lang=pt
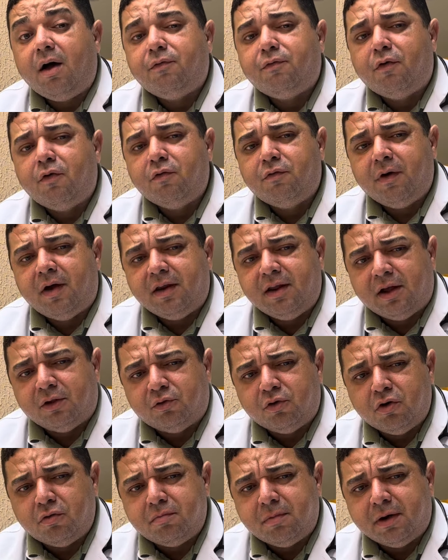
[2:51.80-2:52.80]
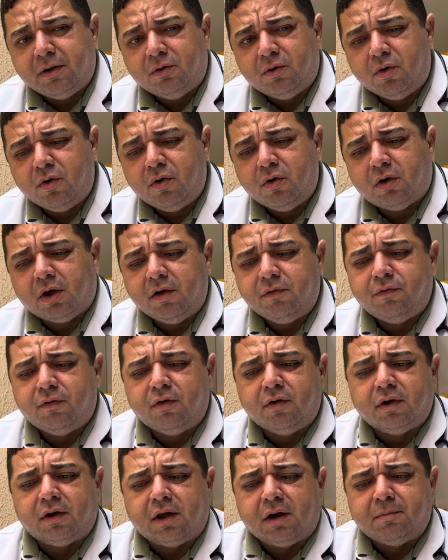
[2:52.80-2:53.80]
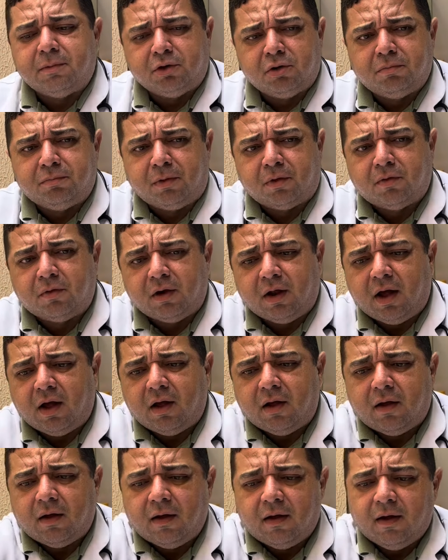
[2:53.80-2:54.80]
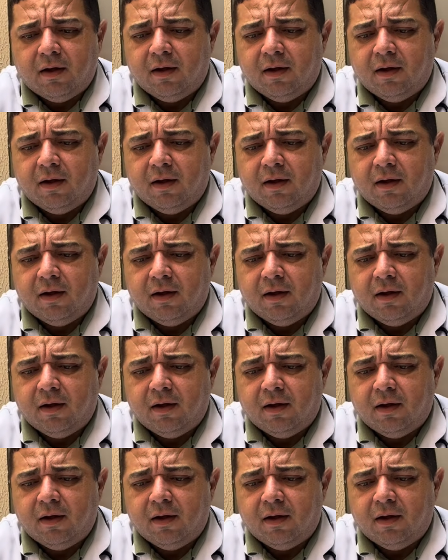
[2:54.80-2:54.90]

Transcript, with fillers: foi o vereador que mandou? Quem foi que mandou procurar?